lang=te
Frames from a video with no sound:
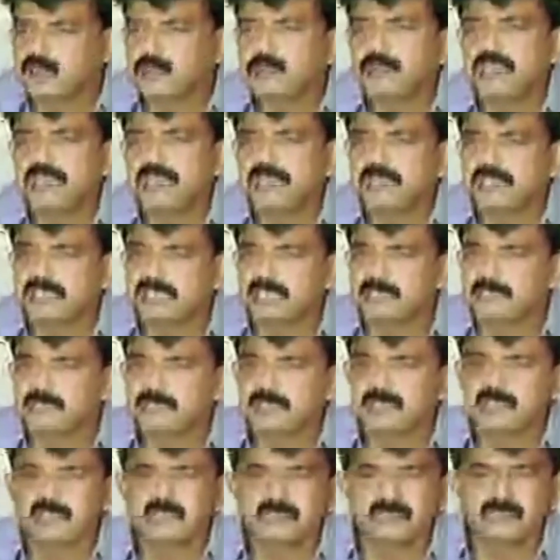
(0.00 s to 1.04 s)
లోబడి అన్ని
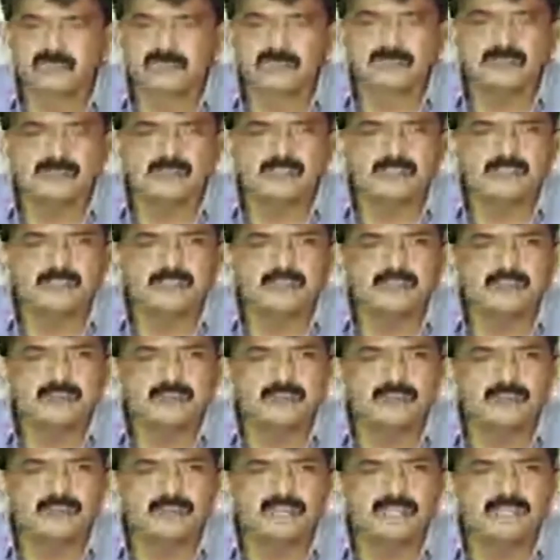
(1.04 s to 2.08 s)
కంపెనీలు
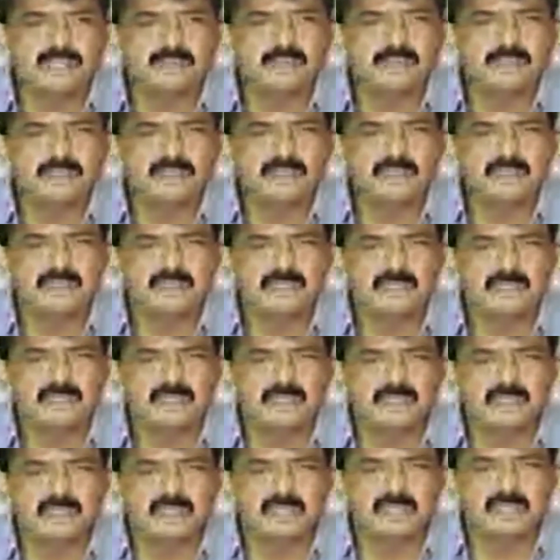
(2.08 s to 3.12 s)
వారి
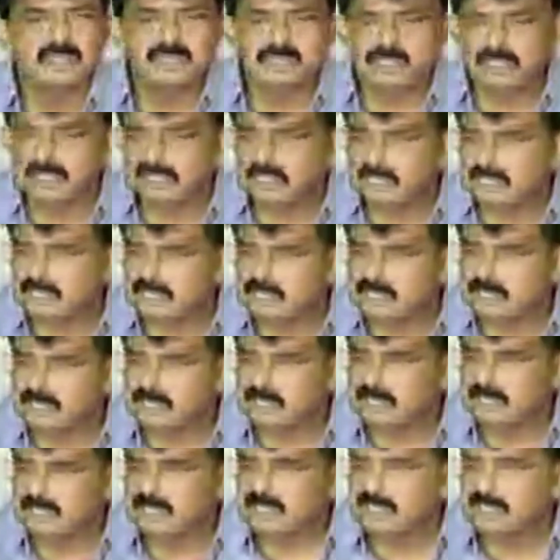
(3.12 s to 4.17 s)
అన్ని
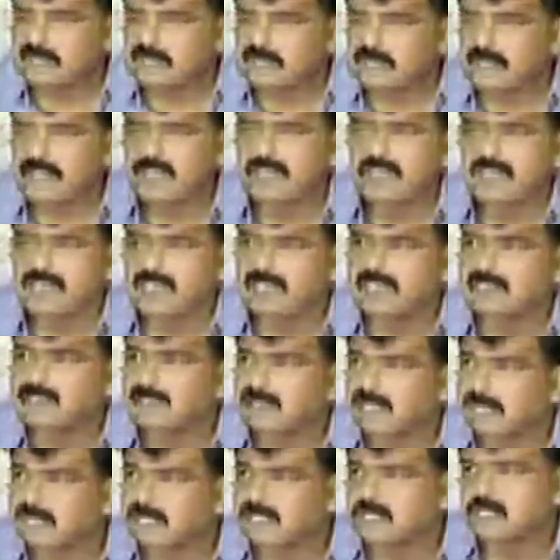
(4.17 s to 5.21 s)

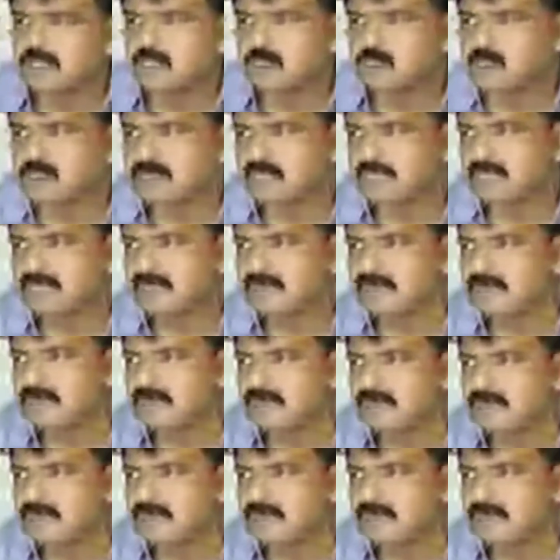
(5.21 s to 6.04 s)
వాహనాలని వెనక్కి తీసుకుంటే